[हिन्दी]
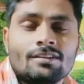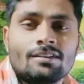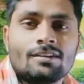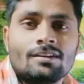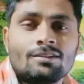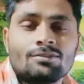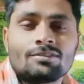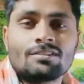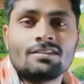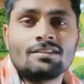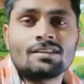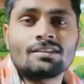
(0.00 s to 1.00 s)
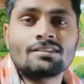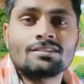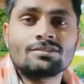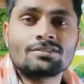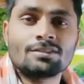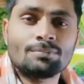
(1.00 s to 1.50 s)
अरे तो अश्लीलता तो
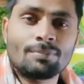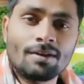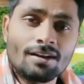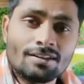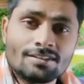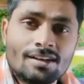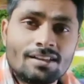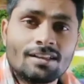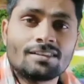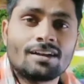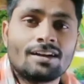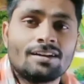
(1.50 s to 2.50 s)
इससे पहले ज़्यादा था